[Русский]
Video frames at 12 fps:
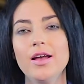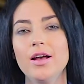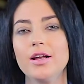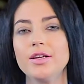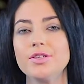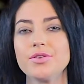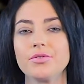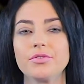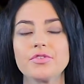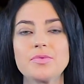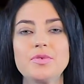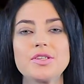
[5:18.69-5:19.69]
Лидируют
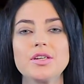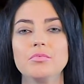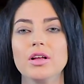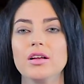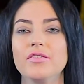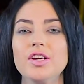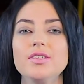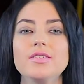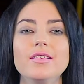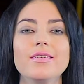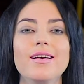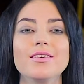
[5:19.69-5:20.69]
в списке
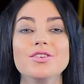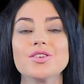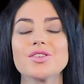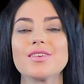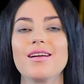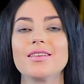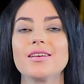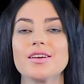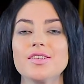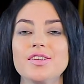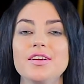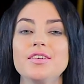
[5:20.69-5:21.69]
благотворителей, как ни странно,
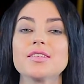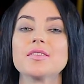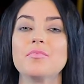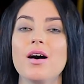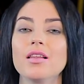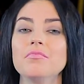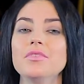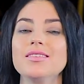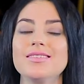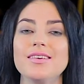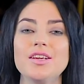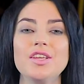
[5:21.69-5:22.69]
россияне с малым и
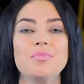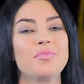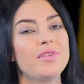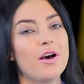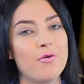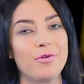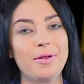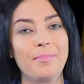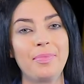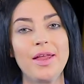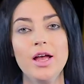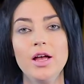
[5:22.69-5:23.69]
средним доходом.
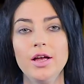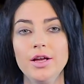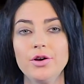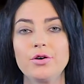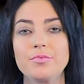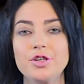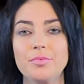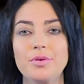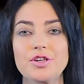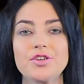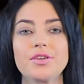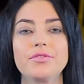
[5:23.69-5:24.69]
Их общие
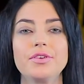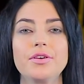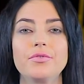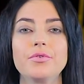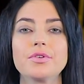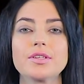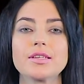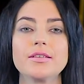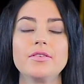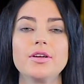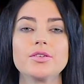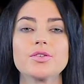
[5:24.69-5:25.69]
пожертвования в год
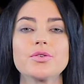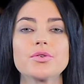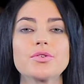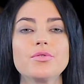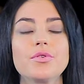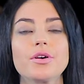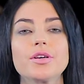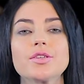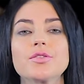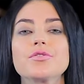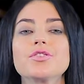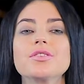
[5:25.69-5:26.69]
составляют
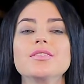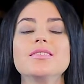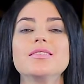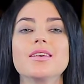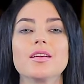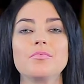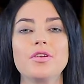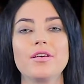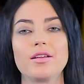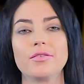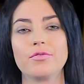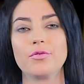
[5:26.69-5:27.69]
140-160
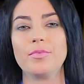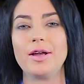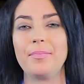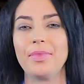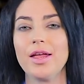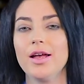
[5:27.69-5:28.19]
миллиардов рублей.